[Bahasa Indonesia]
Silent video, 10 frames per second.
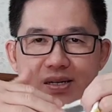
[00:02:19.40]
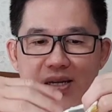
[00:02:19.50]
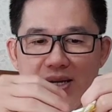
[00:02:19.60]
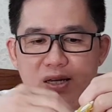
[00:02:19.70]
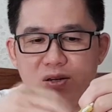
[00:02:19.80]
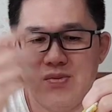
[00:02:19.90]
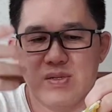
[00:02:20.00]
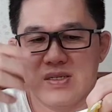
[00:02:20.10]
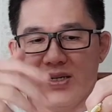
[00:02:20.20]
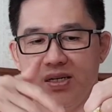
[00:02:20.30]
jadi kita udah
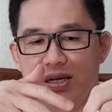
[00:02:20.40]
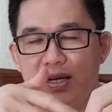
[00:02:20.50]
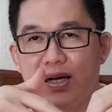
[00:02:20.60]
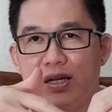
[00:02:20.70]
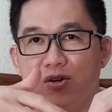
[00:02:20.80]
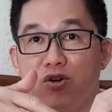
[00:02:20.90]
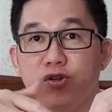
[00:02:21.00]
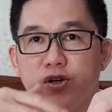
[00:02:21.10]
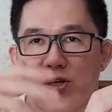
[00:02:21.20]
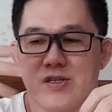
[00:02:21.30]
bersih jadi ini nggak terlalu
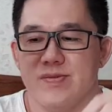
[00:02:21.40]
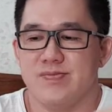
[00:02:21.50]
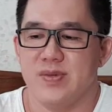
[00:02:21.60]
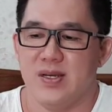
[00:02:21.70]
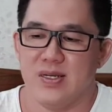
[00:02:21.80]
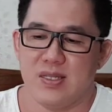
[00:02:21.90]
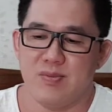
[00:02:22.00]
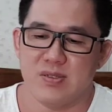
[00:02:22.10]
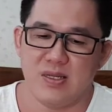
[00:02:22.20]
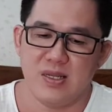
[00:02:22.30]
kotor ya kita
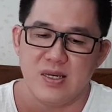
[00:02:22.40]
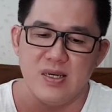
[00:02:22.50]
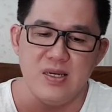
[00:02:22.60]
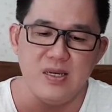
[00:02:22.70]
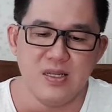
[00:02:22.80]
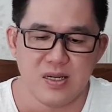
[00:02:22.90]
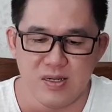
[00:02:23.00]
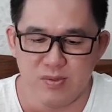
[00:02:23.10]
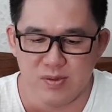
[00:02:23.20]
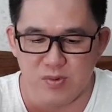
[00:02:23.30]
bersihin lagi dari
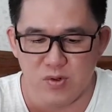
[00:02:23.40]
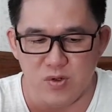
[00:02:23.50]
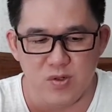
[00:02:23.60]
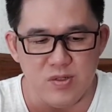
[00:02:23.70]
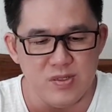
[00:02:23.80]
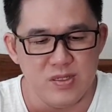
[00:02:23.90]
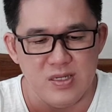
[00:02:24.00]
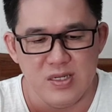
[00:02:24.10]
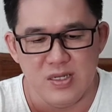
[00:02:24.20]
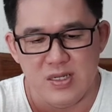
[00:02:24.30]
debu-debu
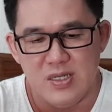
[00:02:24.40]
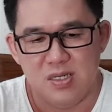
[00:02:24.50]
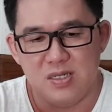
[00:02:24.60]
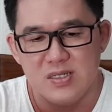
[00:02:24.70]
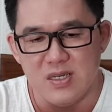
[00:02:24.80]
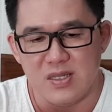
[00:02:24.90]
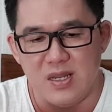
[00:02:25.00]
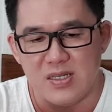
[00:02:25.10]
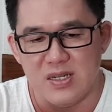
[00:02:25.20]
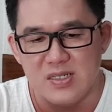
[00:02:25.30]

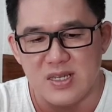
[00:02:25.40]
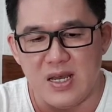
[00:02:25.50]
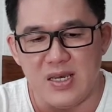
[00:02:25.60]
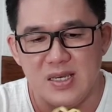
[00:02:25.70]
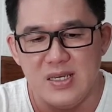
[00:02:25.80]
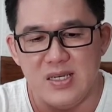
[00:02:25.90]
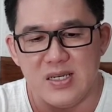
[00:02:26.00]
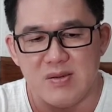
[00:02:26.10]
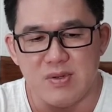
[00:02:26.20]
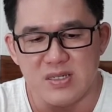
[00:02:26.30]
setelah selesai,
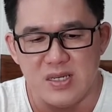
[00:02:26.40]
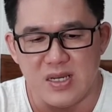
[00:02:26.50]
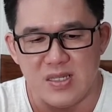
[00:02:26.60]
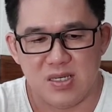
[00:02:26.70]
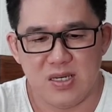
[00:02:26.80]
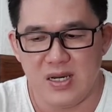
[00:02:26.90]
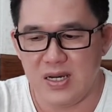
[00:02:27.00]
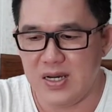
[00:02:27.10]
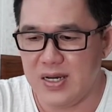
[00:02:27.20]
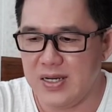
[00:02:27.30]
kita bersihkan dia.
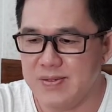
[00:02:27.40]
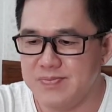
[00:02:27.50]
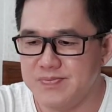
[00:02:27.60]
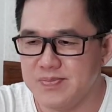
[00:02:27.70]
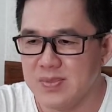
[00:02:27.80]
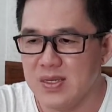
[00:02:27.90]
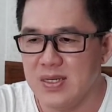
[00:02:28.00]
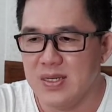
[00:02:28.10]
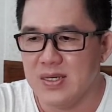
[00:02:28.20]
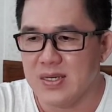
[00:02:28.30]

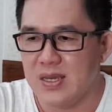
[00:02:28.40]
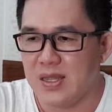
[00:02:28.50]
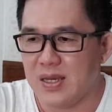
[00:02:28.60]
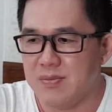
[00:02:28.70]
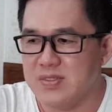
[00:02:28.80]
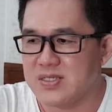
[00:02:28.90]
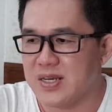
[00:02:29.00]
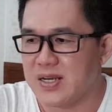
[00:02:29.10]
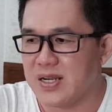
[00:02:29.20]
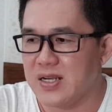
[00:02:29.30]
Kita
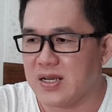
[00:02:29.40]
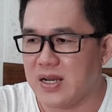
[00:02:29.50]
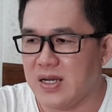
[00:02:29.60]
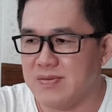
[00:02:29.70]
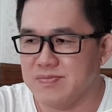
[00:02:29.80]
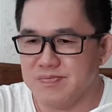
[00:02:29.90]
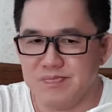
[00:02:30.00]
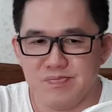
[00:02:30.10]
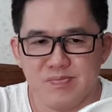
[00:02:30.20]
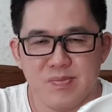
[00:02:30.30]
mensterilkan
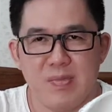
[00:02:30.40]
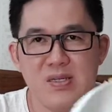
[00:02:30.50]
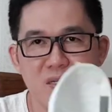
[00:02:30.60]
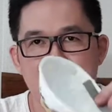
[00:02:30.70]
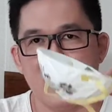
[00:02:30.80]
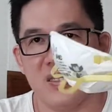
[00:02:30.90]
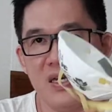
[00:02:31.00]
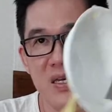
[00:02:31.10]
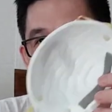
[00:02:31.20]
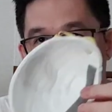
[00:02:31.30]
masker
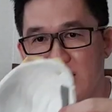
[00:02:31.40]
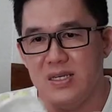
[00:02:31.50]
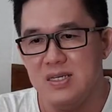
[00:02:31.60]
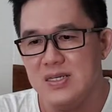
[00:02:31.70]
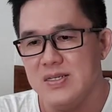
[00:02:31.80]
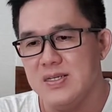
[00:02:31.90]
kita ini